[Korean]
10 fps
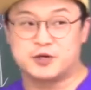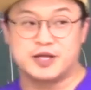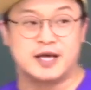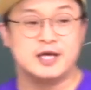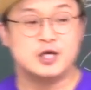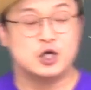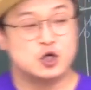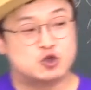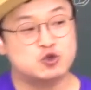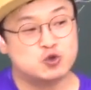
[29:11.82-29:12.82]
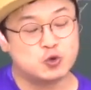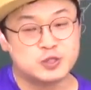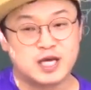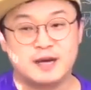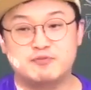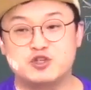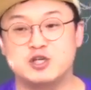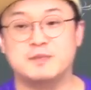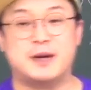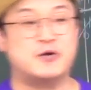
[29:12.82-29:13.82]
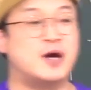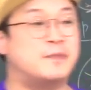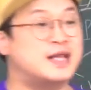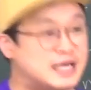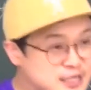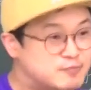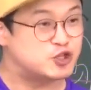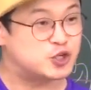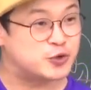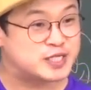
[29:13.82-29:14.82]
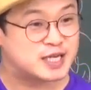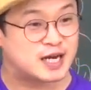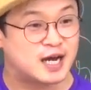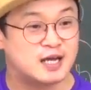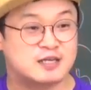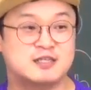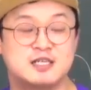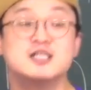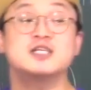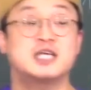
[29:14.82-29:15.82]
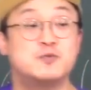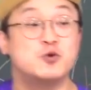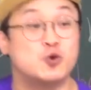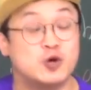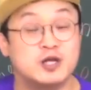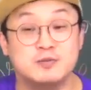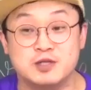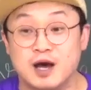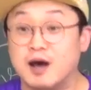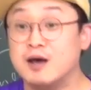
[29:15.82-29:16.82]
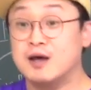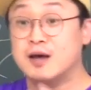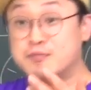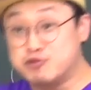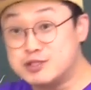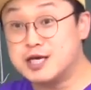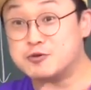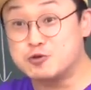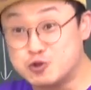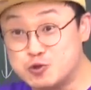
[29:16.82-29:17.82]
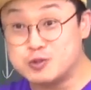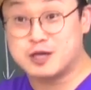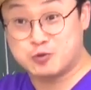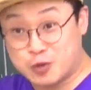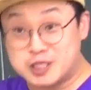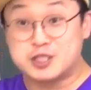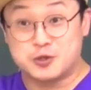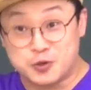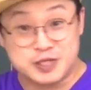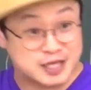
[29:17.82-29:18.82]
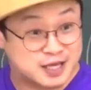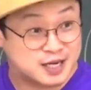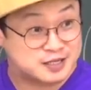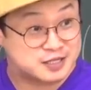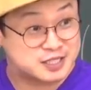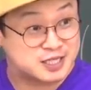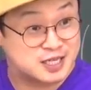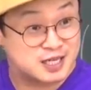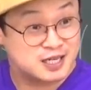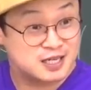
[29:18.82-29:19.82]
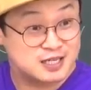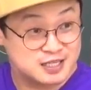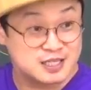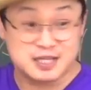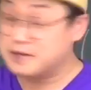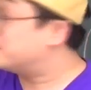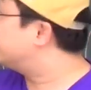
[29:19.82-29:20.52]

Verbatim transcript: 배웠네. 준동사의 부정은 바로 앞에 낫을 붙이기로 했잖아. 그, 그 기본 논리는 뭐다? 분사도 준동사에 똑같이 적용이 된다라는 거지. 이해돼?